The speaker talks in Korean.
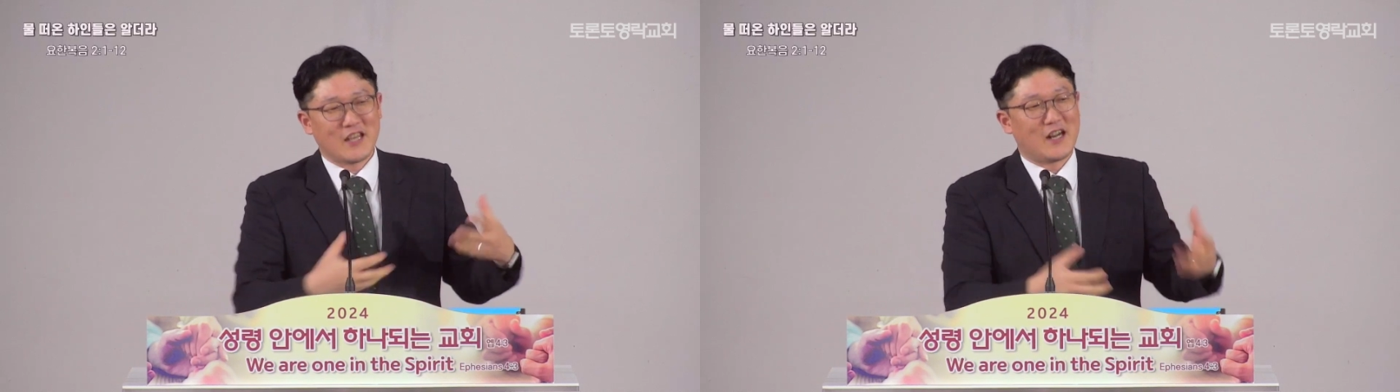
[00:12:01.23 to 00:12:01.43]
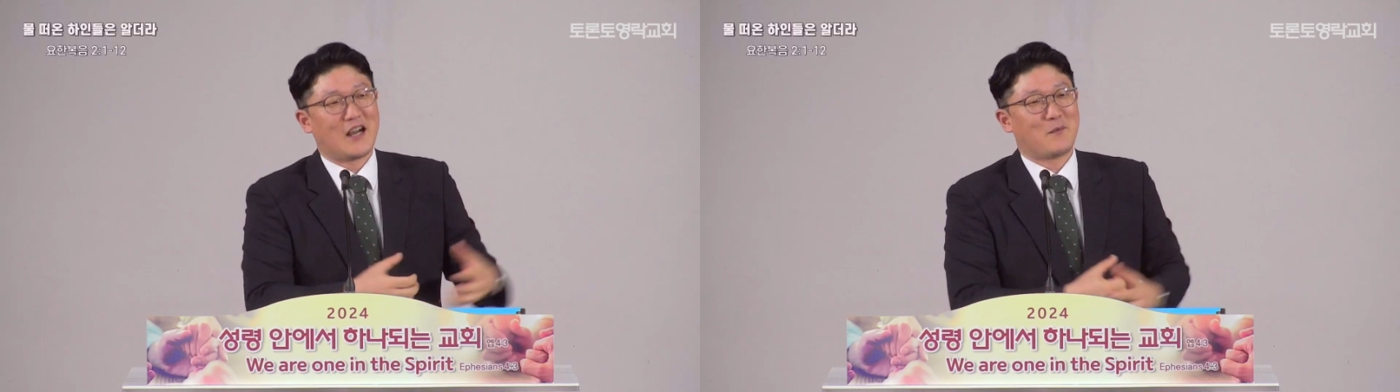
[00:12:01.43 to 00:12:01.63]

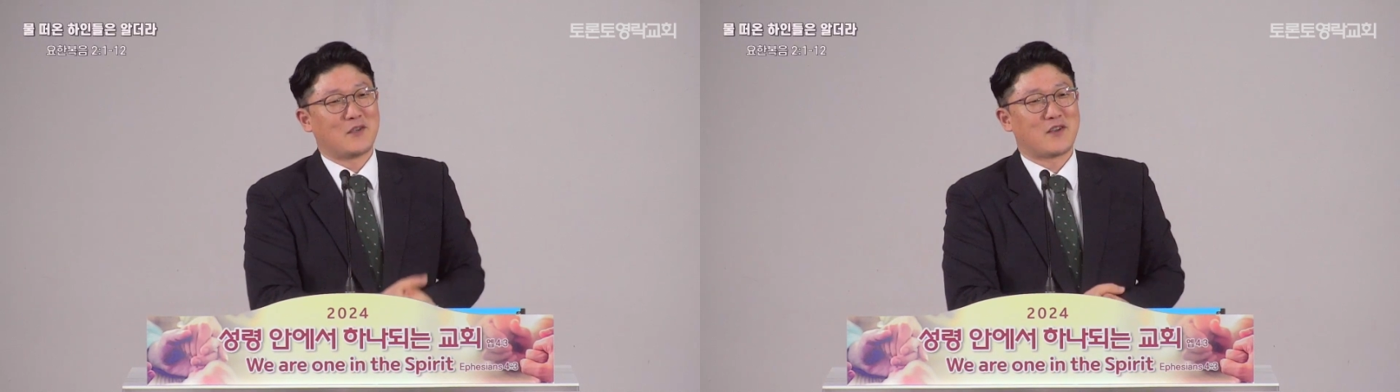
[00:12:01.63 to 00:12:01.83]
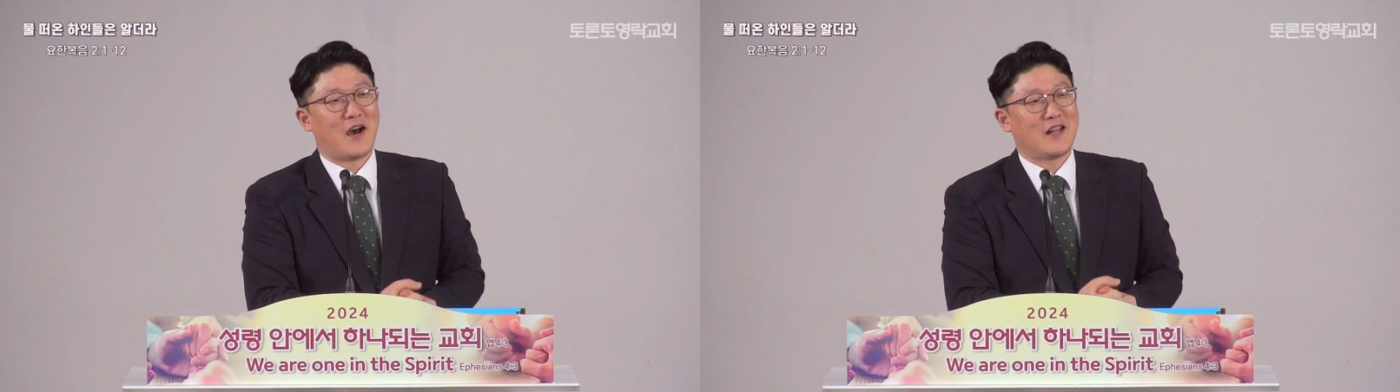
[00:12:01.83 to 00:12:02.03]

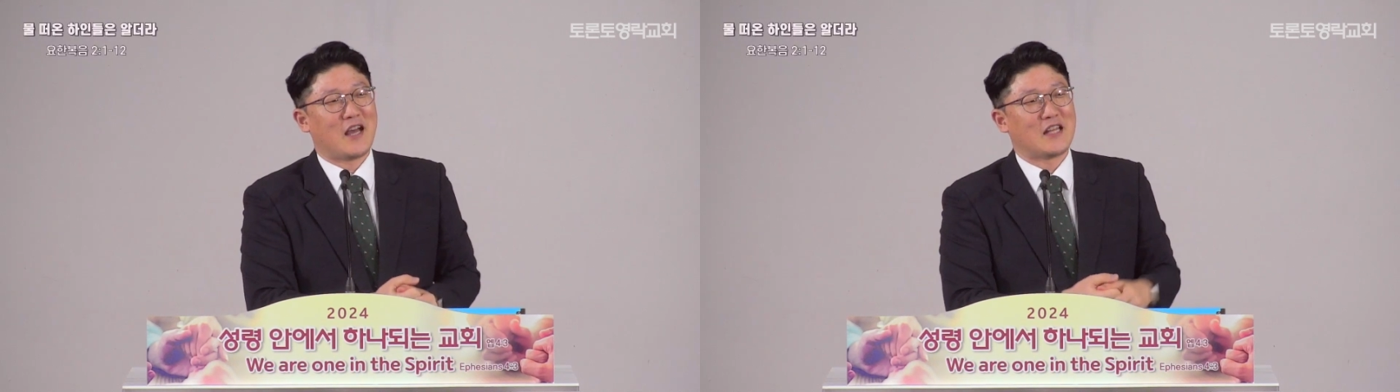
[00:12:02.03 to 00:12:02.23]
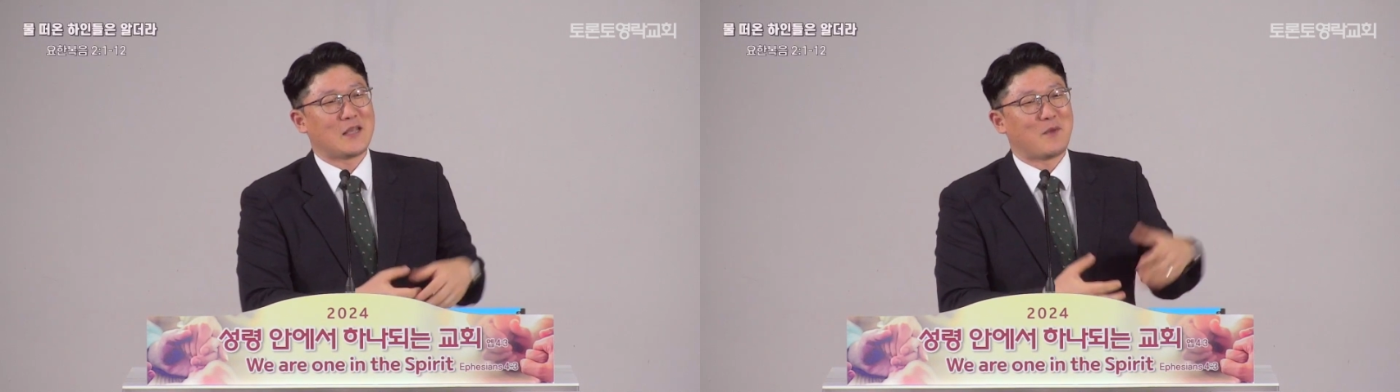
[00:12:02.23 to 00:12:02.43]
살아가면서
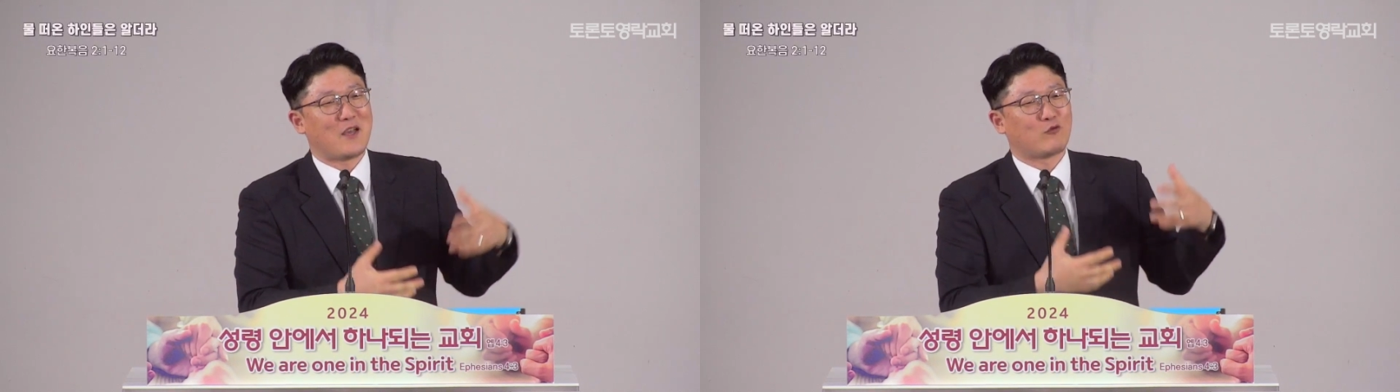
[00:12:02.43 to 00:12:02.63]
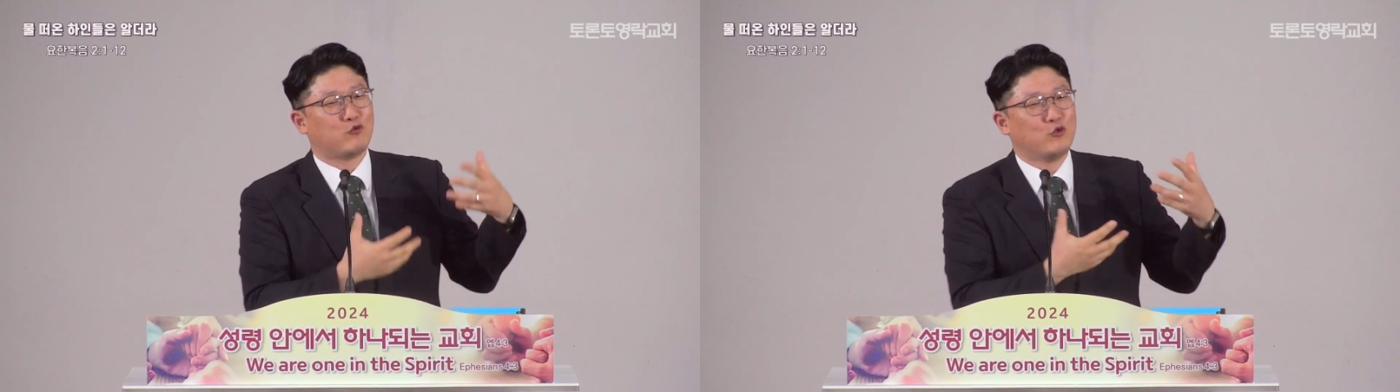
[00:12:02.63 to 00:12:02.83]

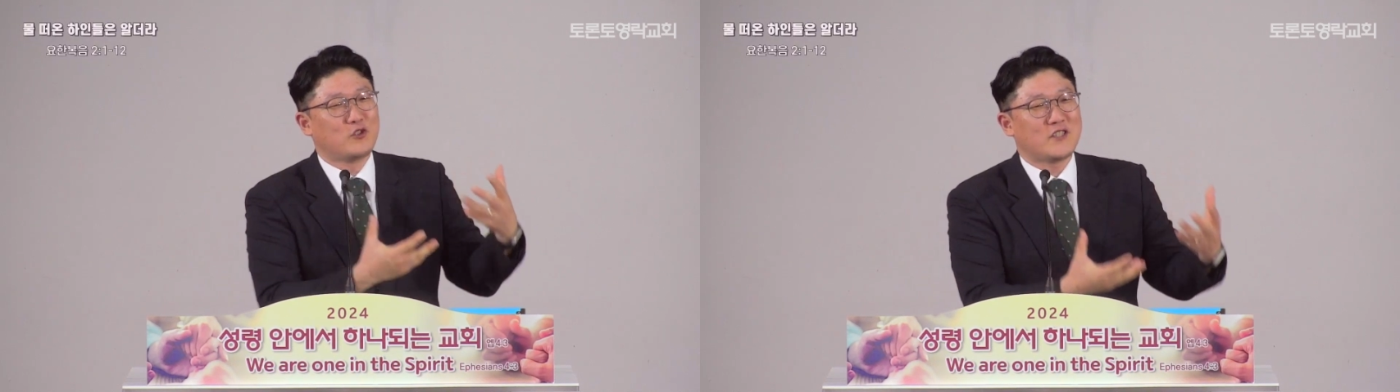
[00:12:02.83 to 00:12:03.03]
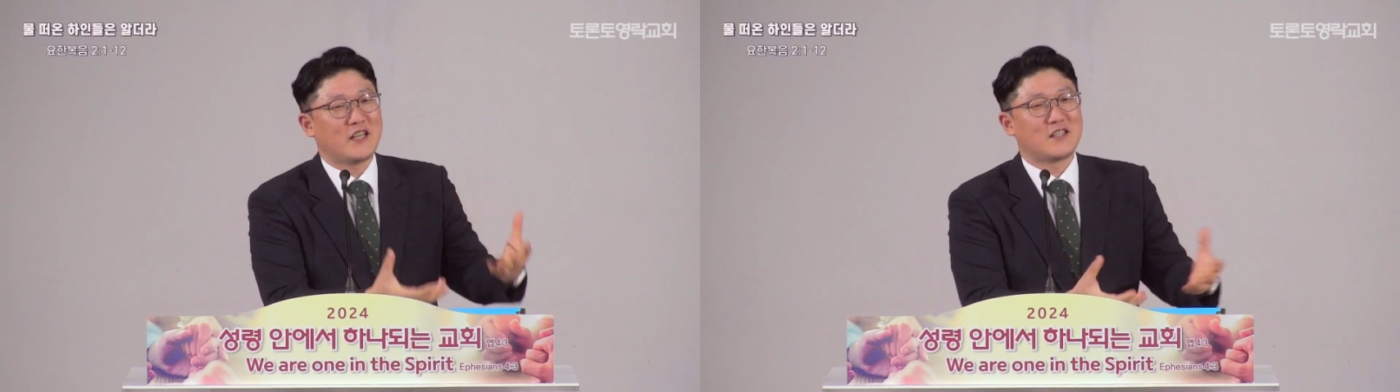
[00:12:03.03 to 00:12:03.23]
하나님의
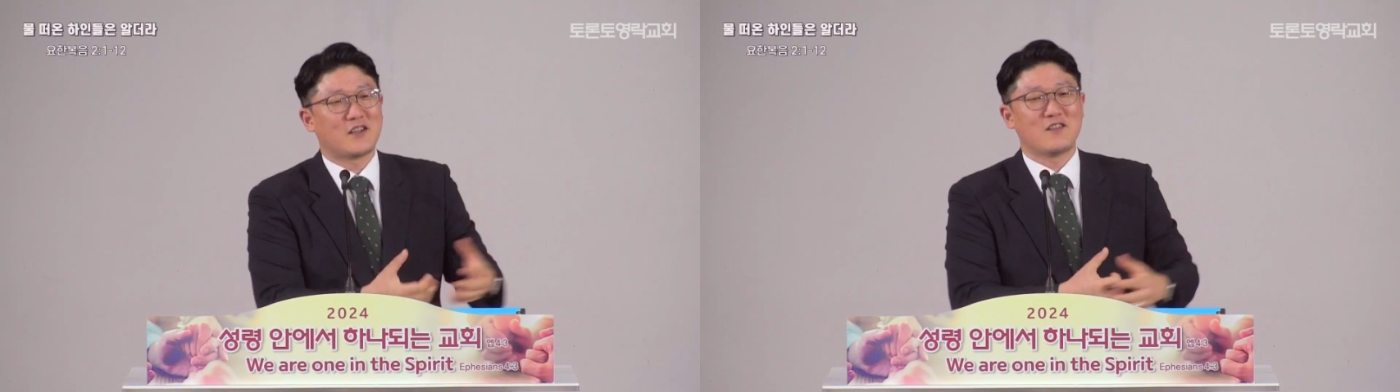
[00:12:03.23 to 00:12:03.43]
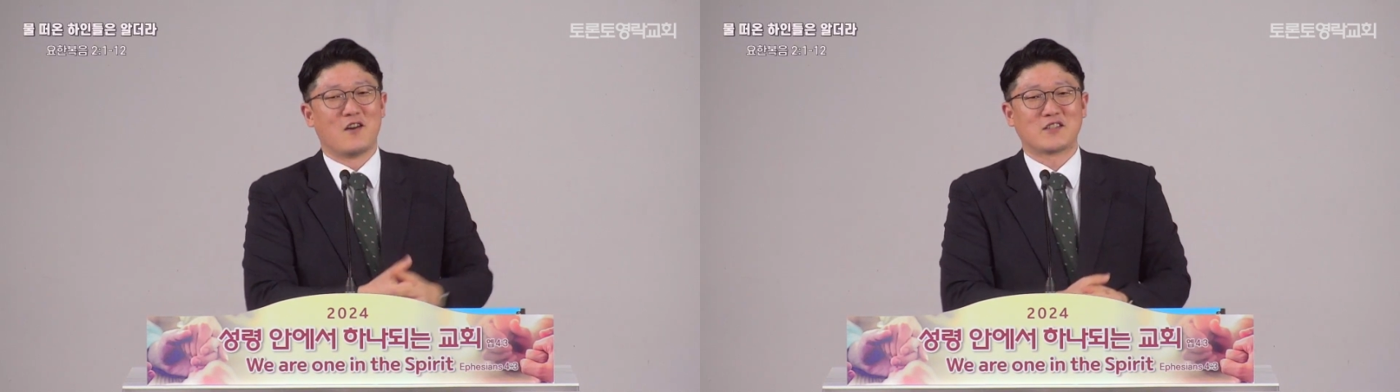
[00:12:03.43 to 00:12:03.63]
구체적인